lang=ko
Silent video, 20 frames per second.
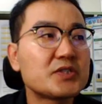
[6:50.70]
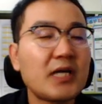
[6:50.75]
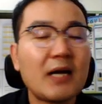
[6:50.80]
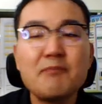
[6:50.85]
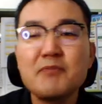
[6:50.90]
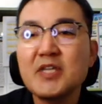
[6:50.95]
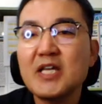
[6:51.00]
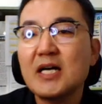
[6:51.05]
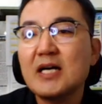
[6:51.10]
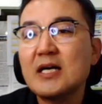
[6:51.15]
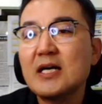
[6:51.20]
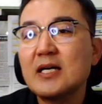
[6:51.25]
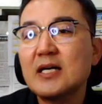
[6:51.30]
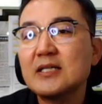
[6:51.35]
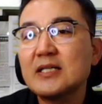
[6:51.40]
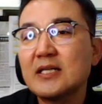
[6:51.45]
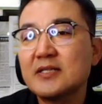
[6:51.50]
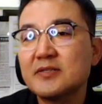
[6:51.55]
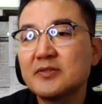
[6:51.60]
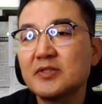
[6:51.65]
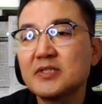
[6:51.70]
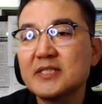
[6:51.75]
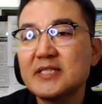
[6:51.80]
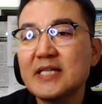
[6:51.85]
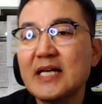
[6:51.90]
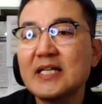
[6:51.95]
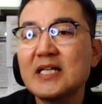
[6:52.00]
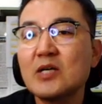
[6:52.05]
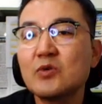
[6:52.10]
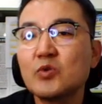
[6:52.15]
3량에서 이제
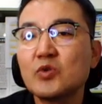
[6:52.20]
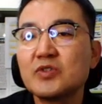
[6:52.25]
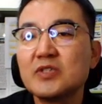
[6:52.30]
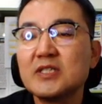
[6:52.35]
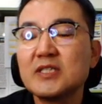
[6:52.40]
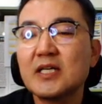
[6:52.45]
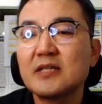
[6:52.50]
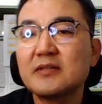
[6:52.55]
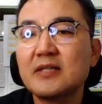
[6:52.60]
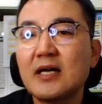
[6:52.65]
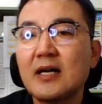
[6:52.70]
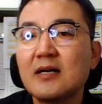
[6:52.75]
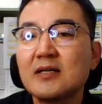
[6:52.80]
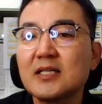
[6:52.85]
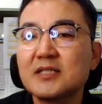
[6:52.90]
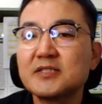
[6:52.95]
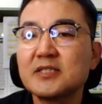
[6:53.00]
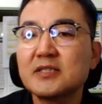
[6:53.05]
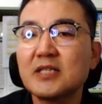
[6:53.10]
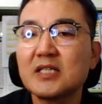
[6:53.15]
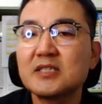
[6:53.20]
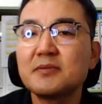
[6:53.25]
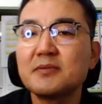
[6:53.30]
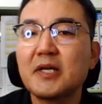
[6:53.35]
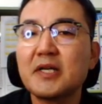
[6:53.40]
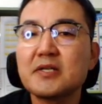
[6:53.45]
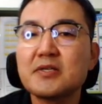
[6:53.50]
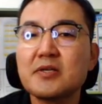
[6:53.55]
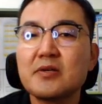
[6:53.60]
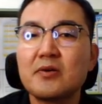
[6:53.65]
4량으로 늘리겠다. 그러니까 즉 다시
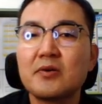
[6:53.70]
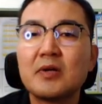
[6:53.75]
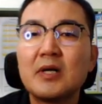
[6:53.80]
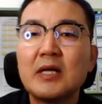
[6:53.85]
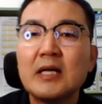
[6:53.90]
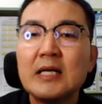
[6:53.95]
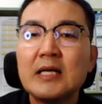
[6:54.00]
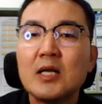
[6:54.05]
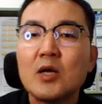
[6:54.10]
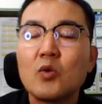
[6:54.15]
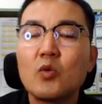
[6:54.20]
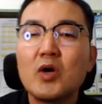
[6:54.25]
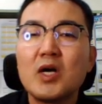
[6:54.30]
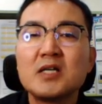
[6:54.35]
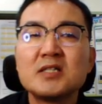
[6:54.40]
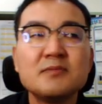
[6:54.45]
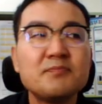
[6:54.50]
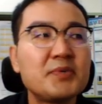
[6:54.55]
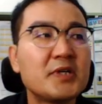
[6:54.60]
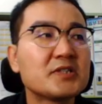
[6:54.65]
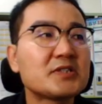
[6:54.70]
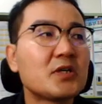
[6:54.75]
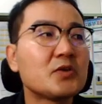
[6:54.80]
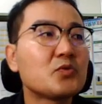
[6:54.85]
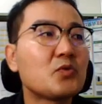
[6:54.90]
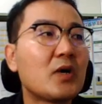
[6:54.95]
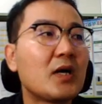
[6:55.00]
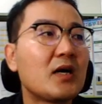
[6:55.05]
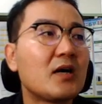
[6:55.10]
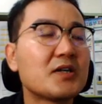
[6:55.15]
말해서 고양
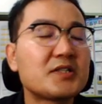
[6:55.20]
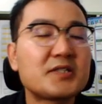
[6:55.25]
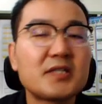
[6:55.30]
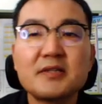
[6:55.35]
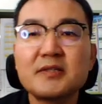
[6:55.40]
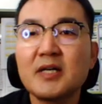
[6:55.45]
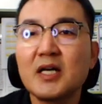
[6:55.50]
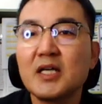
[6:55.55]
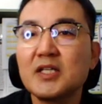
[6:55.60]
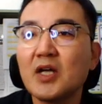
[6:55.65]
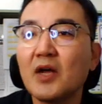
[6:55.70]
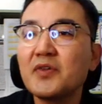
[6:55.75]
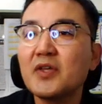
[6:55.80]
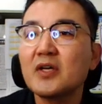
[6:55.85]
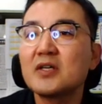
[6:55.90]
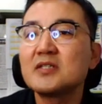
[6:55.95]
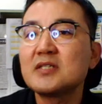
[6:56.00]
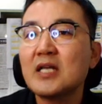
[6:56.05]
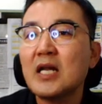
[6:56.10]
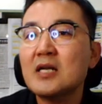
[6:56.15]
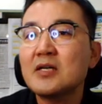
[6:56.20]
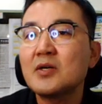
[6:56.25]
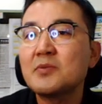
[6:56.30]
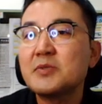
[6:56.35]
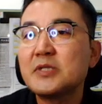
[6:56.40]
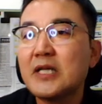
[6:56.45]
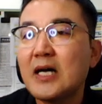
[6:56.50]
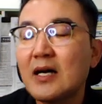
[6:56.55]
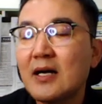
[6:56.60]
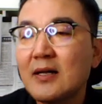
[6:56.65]
은평선과 어찌됐든 간 연결은 할
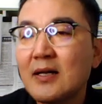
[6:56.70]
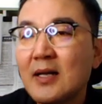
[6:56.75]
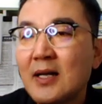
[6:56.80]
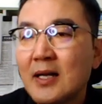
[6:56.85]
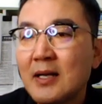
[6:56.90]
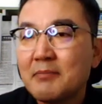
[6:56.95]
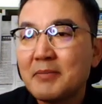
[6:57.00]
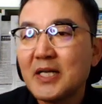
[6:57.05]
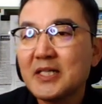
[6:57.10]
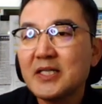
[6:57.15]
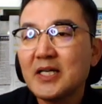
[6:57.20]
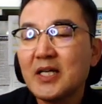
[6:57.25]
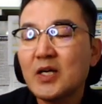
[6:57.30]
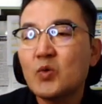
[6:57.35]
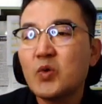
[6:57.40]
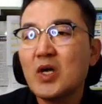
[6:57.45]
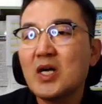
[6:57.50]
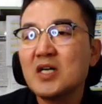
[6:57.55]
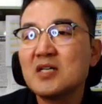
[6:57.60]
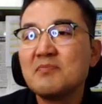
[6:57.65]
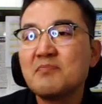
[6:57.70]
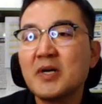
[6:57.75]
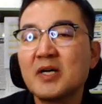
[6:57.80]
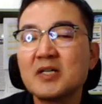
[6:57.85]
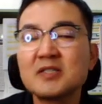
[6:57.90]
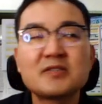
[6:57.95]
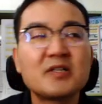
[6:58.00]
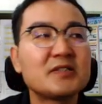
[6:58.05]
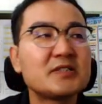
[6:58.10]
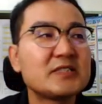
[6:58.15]
겁니다. 만약에 고양
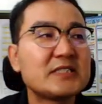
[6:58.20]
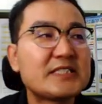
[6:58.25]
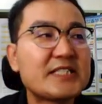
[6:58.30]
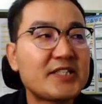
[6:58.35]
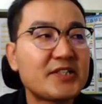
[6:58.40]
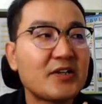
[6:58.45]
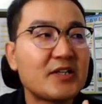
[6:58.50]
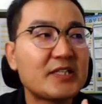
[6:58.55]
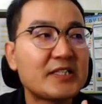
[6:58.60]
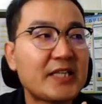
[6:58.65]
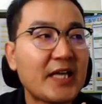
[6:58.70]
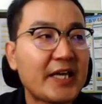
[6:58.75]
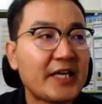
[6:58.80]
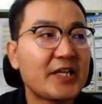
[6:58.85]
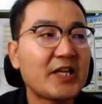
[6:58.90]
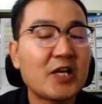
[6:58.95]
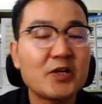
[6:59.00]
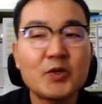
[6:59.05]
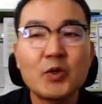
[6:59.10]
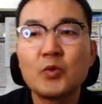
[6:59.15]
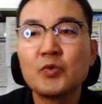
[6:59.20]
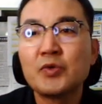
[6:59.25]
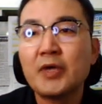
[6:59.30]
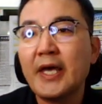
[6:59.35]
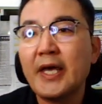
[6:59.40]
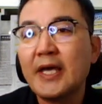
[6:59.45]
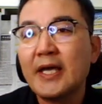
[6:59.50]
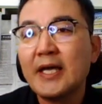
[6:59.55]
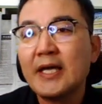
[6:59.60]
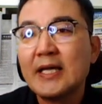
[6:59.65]
은평선의 직결이 되게 될
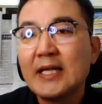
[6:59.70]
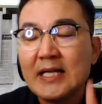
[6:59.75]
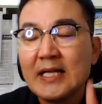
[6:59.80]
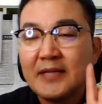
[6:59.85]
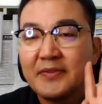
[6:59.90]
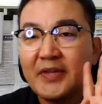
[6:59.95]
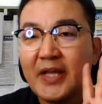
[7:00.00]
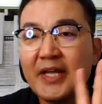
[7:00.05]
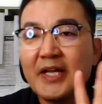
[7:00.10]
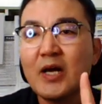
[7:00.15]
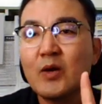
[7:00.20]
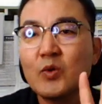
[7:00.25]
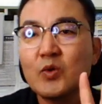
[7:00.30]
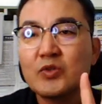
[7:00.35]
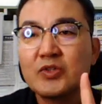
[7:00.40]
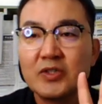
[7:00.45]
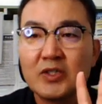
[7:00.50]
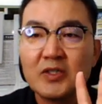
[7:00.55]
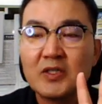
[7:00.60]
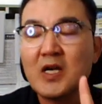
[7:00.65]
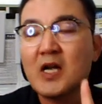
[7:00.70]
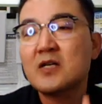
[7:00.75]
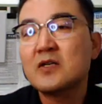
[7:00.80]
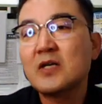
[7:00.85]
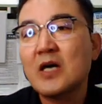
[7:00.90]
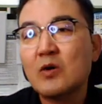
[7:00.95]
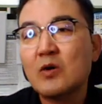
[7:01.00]
경우에 4량으로 들어갈 것